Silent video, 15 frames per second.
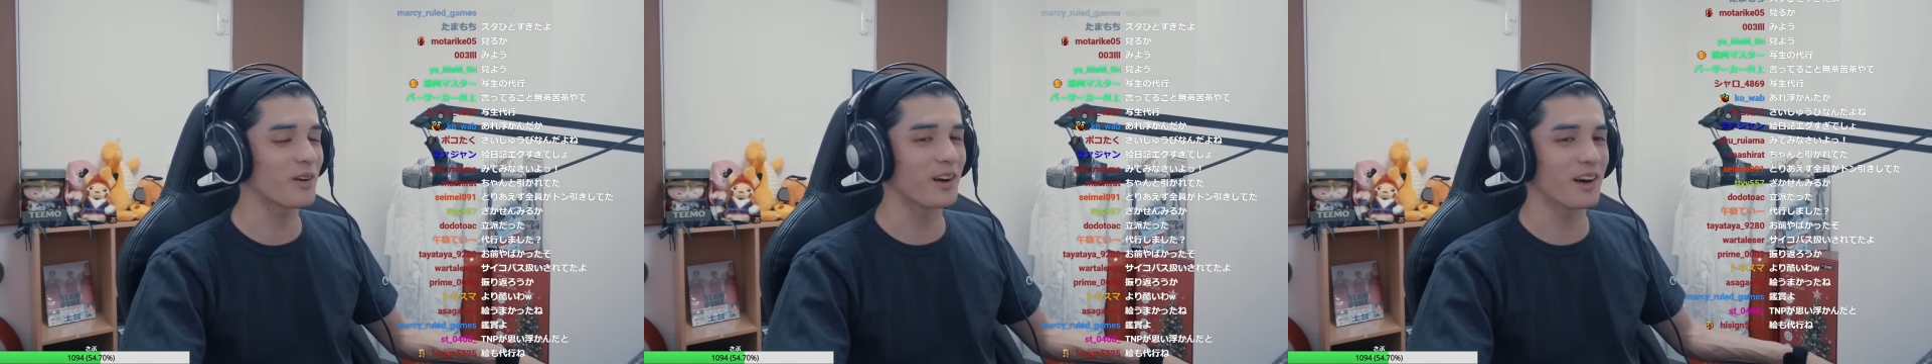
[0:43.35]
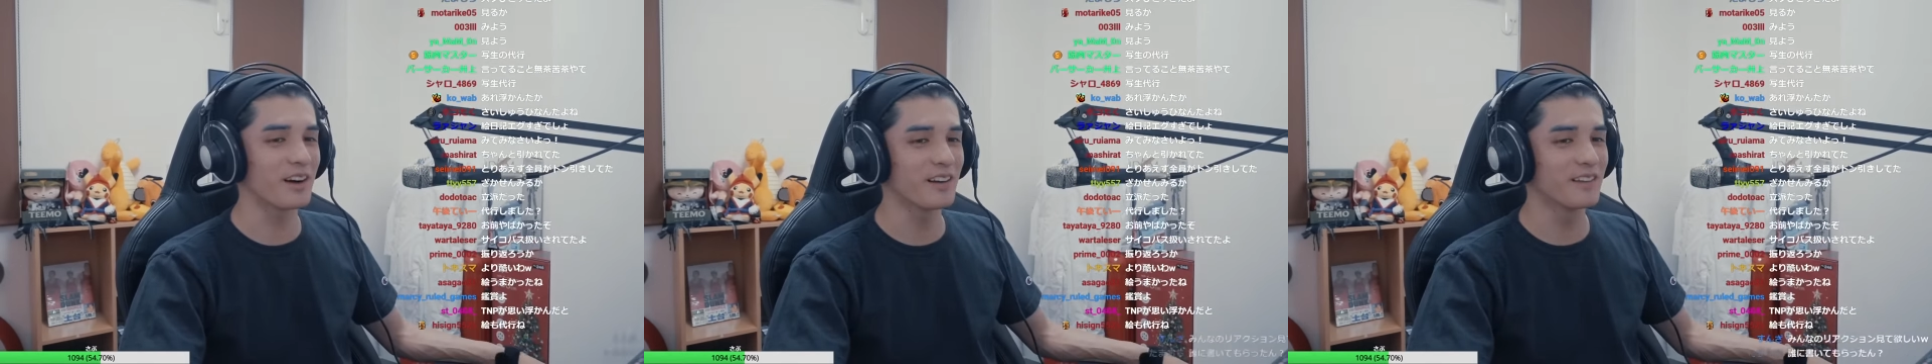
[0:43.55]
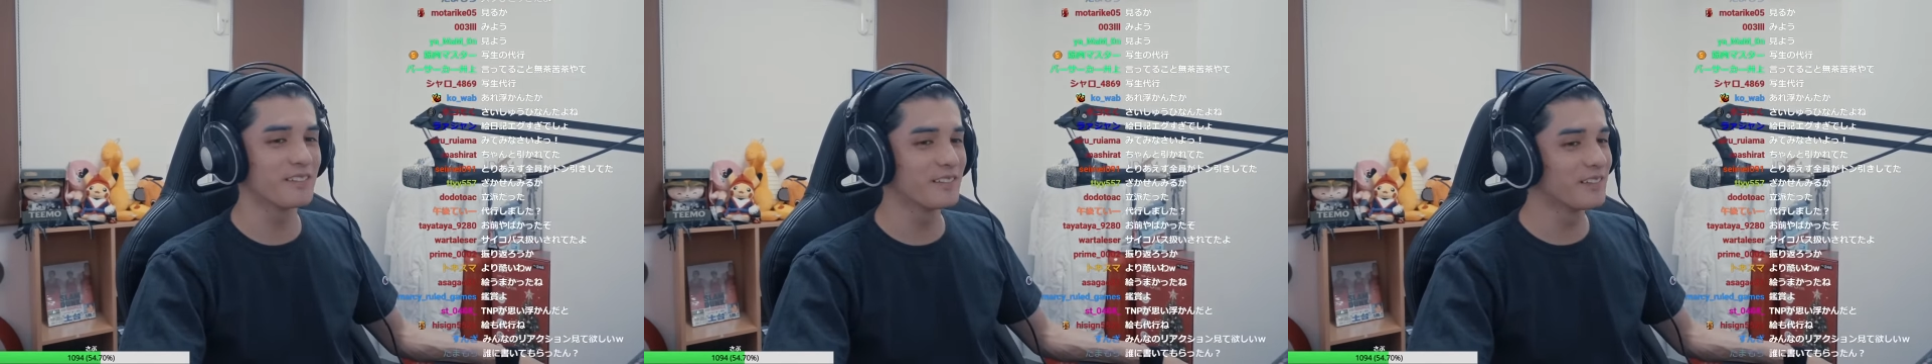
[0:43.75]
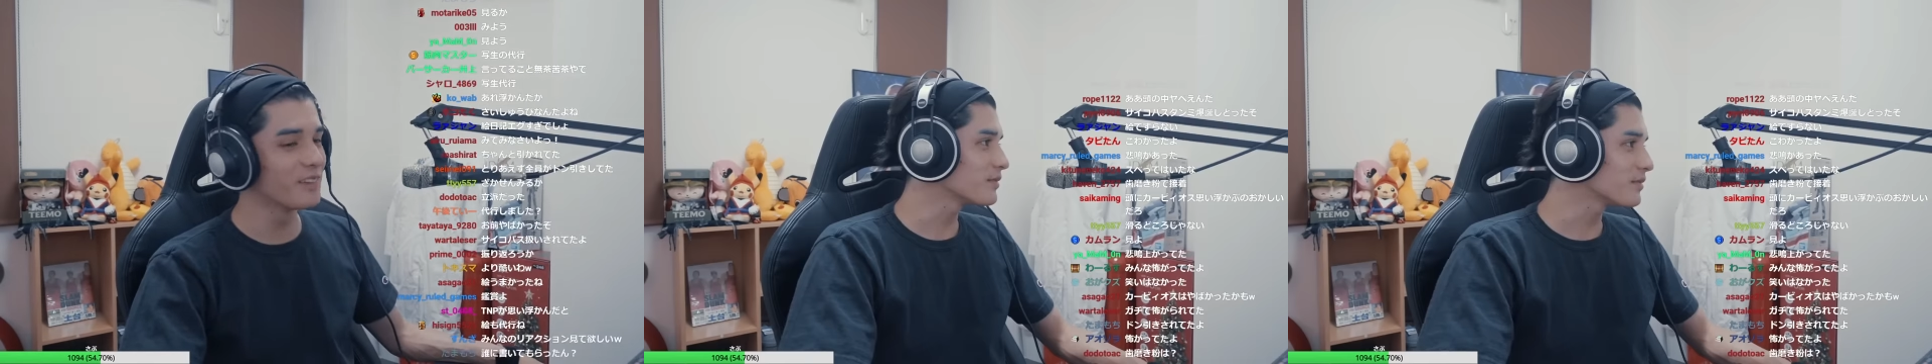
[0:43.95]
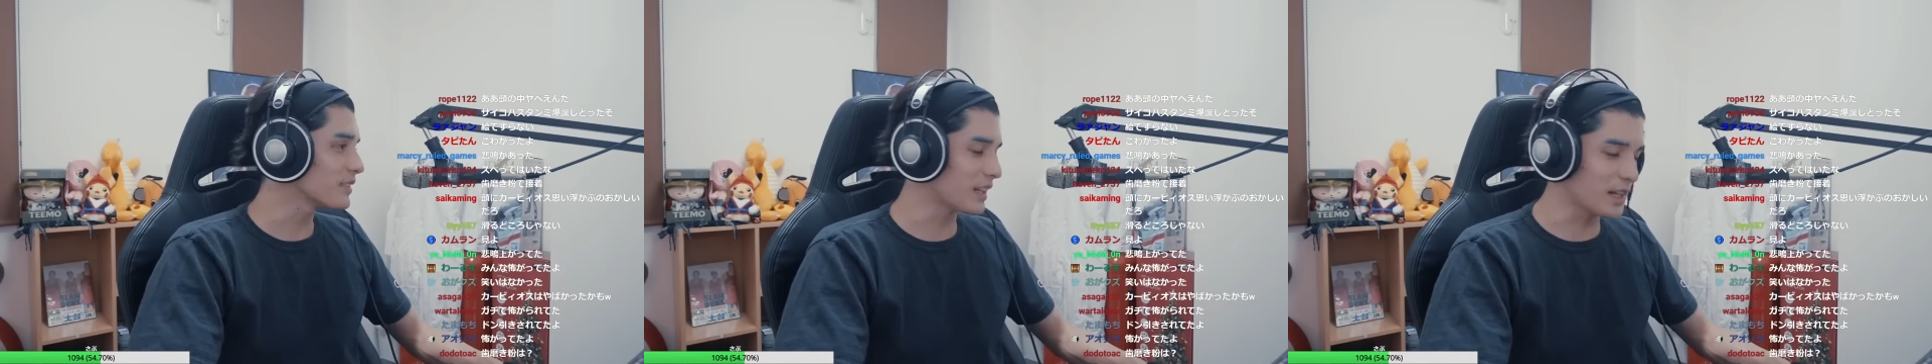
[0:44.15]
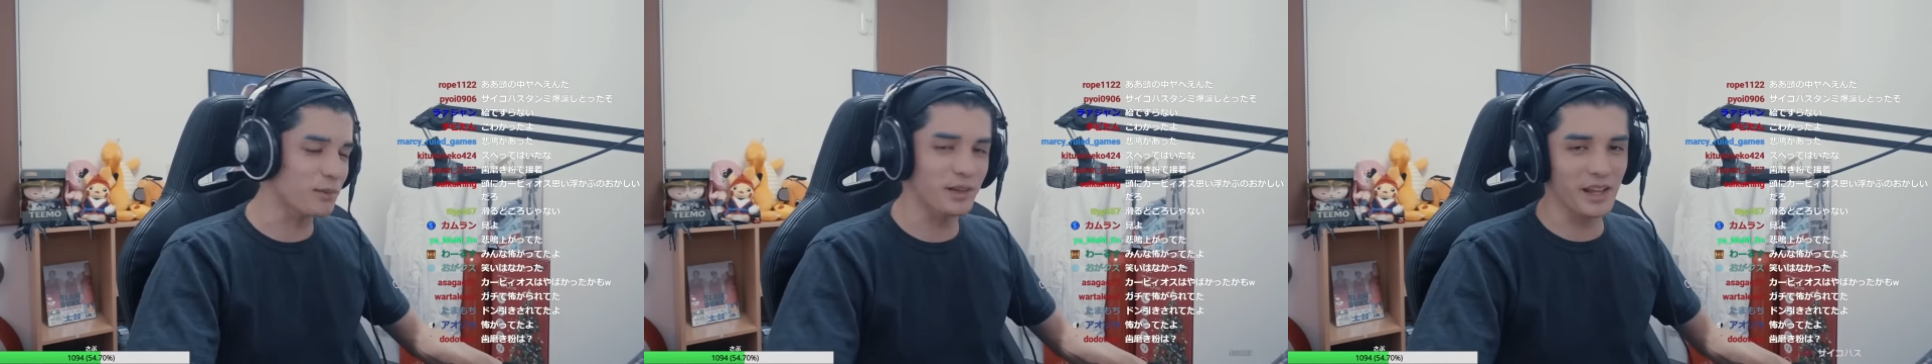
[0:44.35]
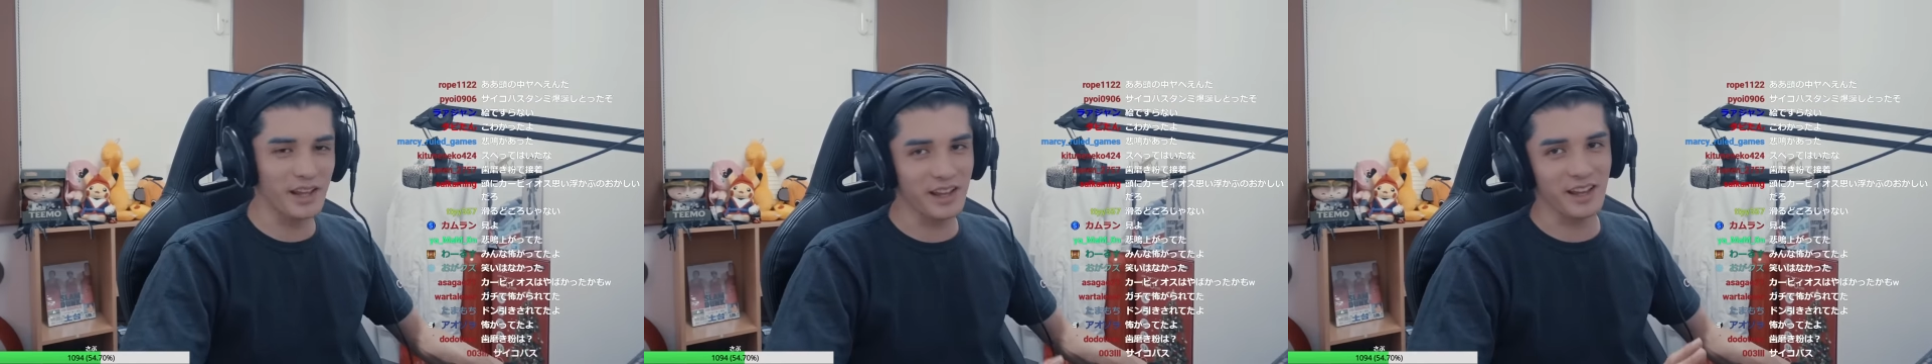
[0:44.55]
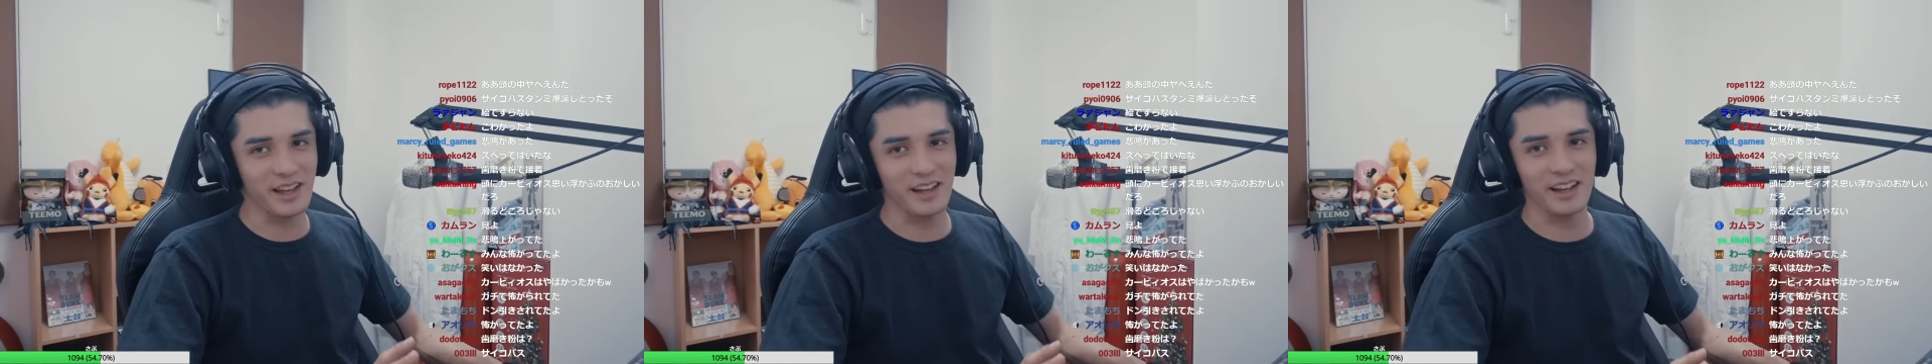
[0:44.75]
わ。いや、でも
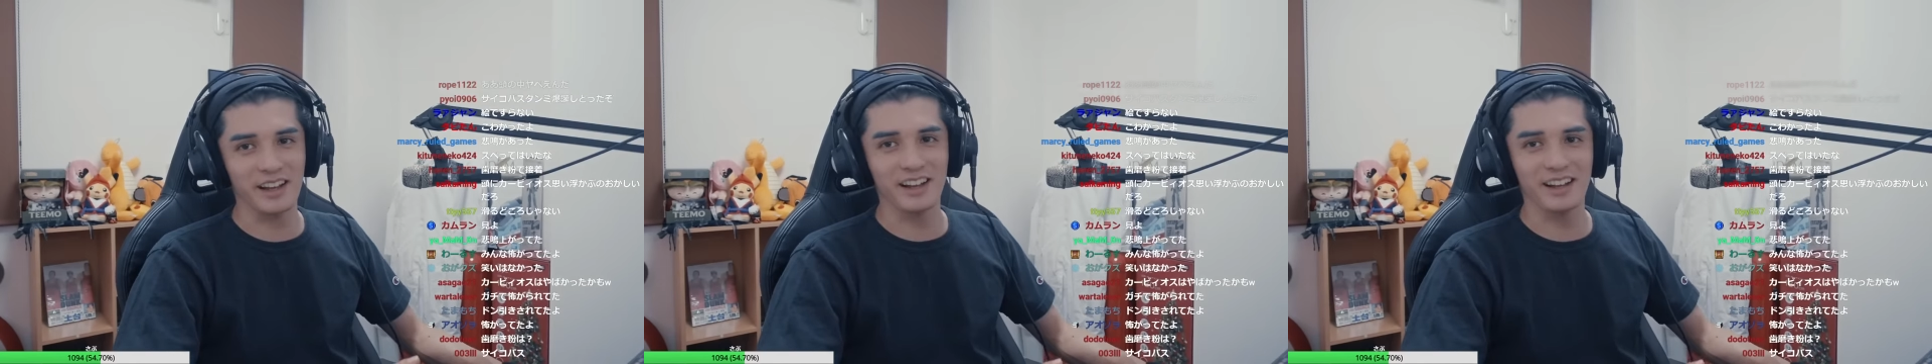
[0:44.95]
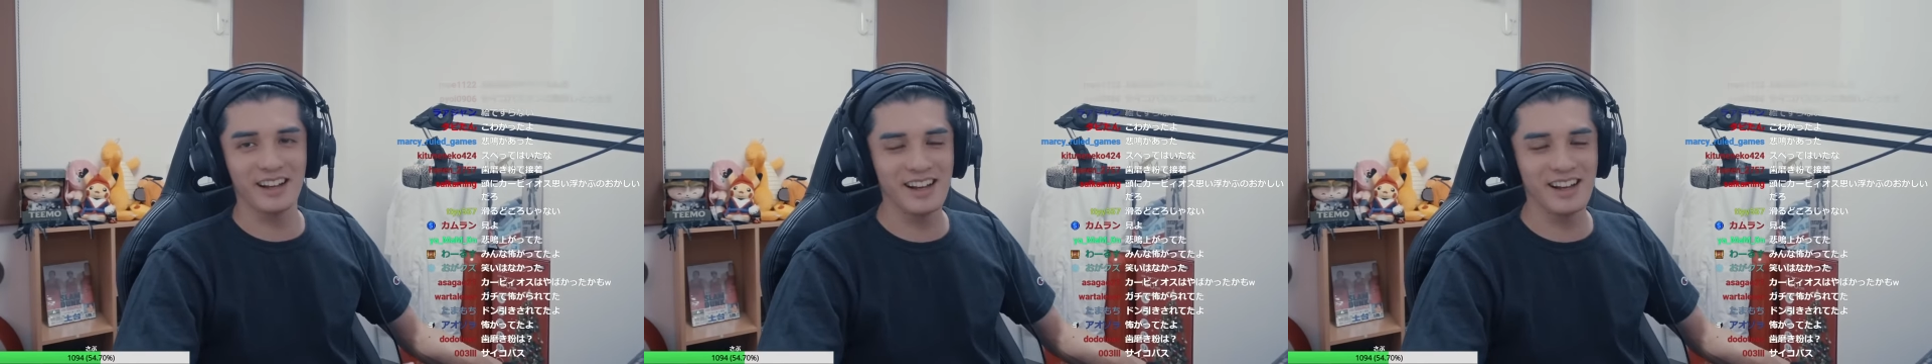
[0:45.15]
ね、